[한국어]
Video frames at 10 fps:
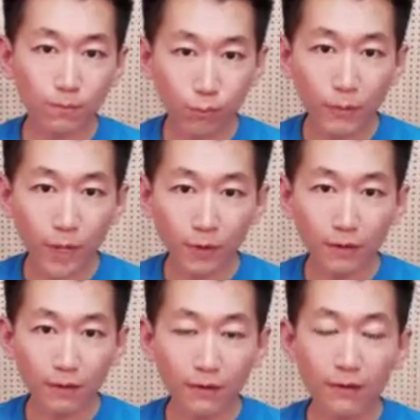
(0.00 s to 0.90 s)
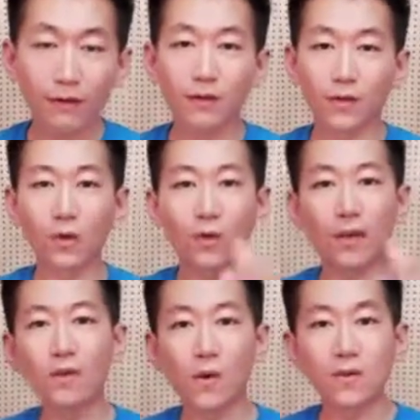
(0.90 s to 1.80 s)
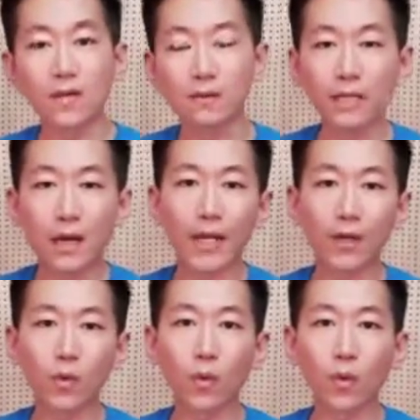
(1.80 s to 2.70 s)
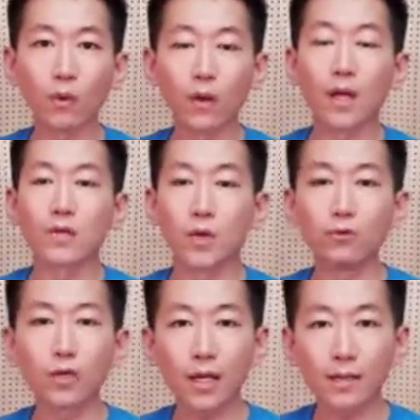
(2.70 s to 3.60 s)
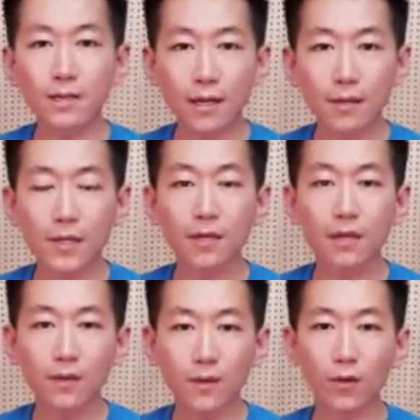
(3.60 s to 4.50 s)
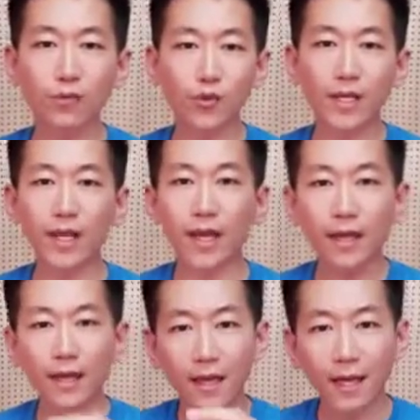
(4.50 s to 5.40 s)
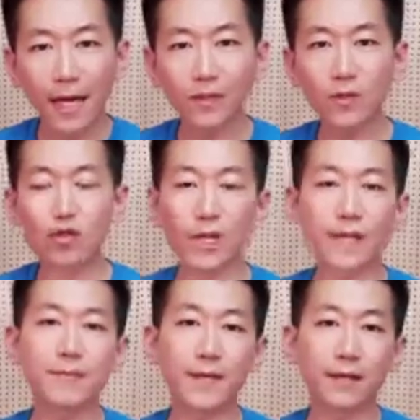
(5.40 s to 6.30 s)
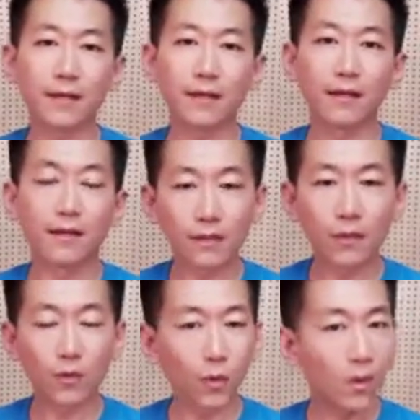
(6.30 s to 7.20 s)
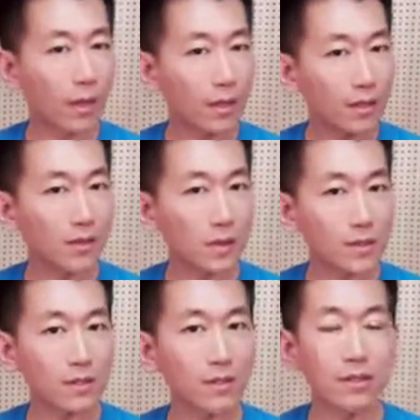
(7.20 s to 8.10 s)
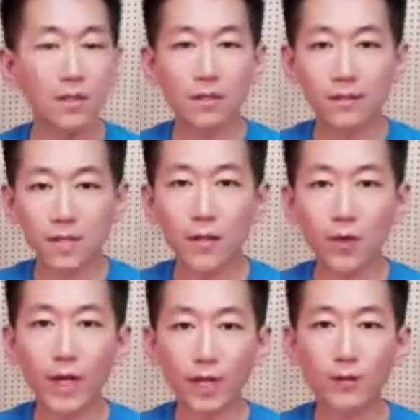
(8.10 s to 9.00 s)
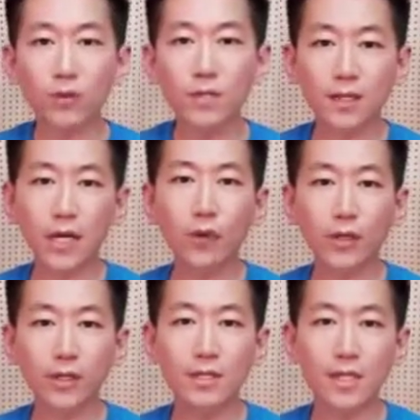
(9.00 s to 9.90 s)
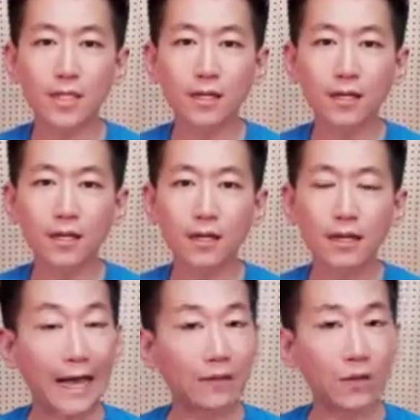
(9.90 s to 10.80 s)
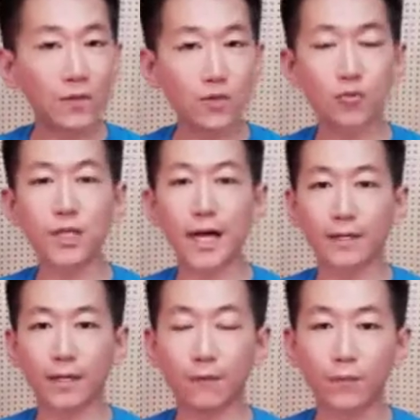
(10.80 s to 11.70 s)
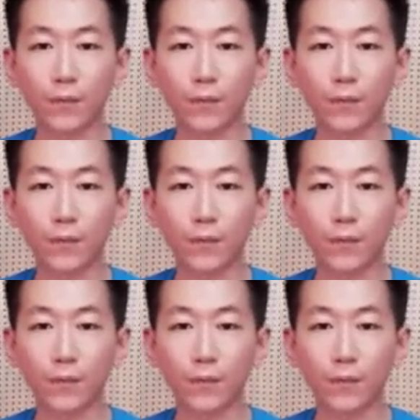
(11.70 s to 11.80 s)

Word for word: 보면 여러 가지 영상들이 나와 있고 전문가라는 사람이 여러분들에게 가르쳐 주긴 하지만 그래도 그것을 제대로 내가 동작을 하고 있는지 아는 것은 쉽지가 않아요.